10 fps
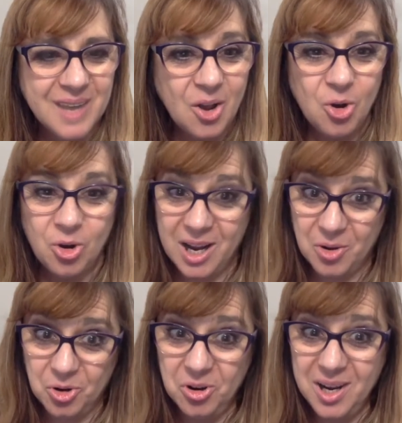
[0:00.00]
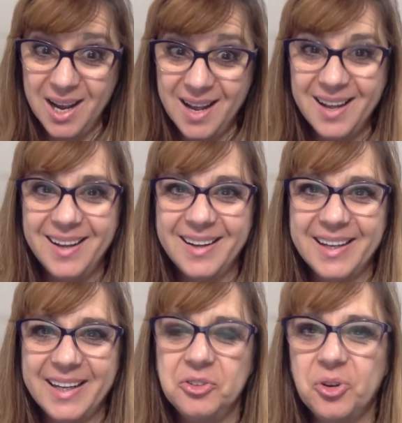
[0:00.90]
Hola, hola.
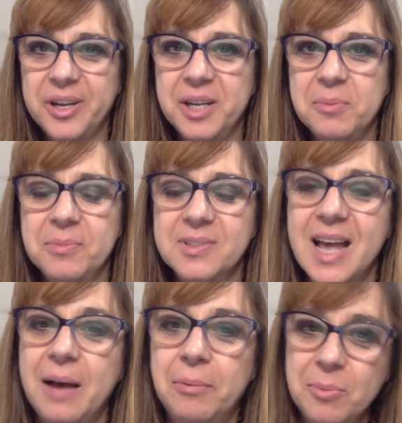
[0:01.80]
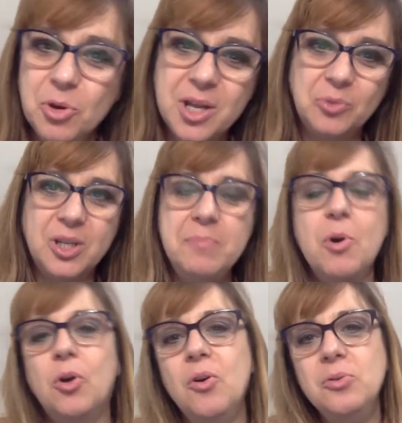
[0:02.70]
Esto es Hablemos de
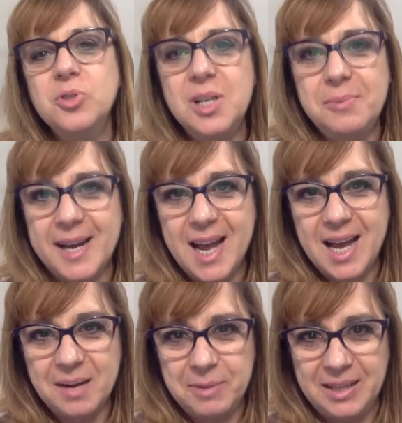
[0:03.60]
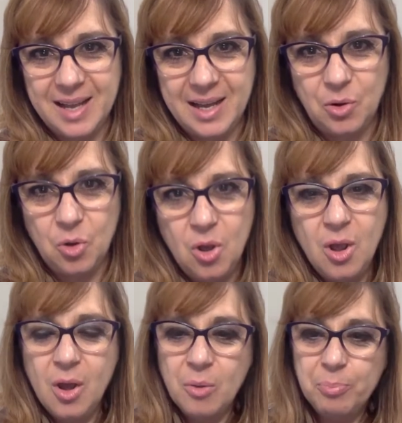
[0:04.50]
Autismo con Silvana Armentano,
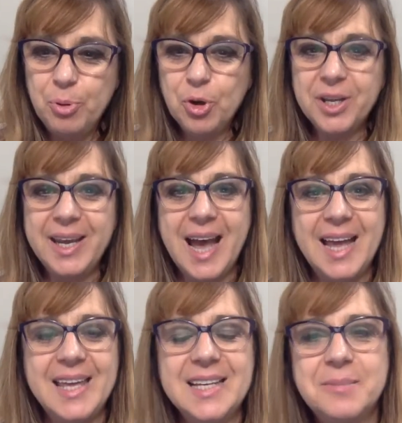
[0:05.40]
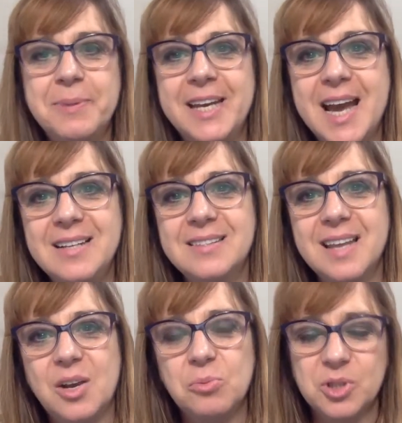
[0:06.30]
porque hay esperanza
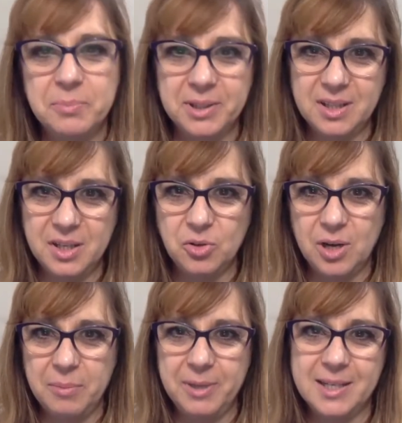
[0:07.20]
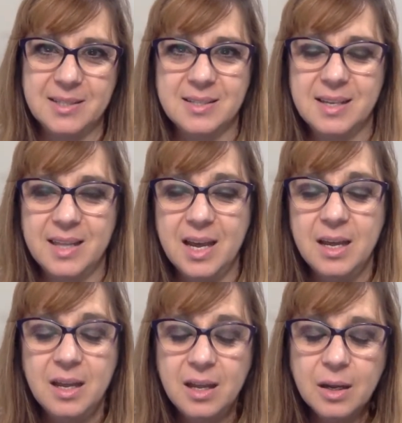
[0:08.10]
y como siempre te digo, la esperanza se da
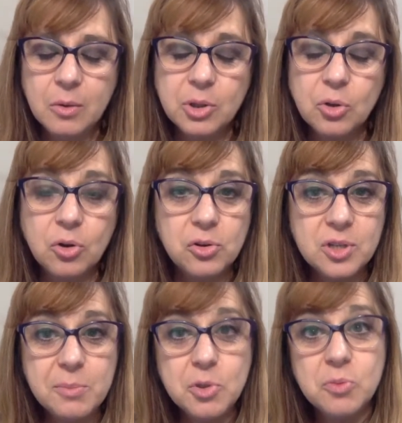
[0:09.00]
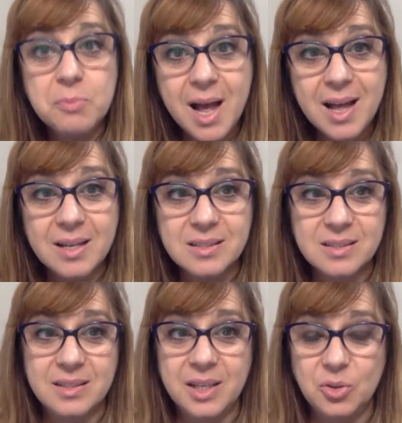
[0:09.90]
cuando conocemos
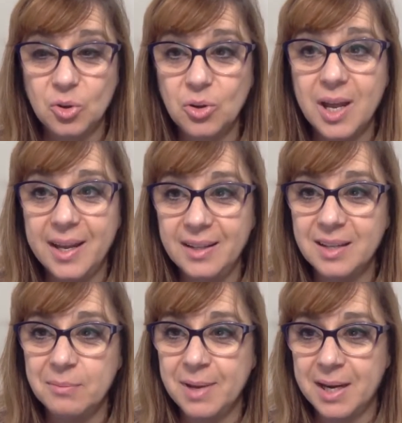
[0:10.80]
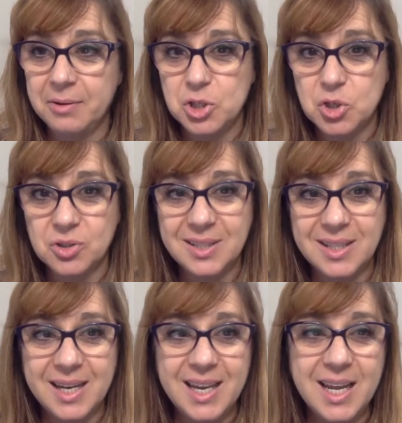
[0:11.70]
más de toda esta maravillosa
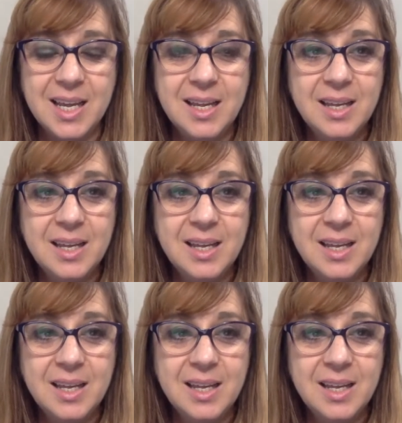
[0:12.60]
tarea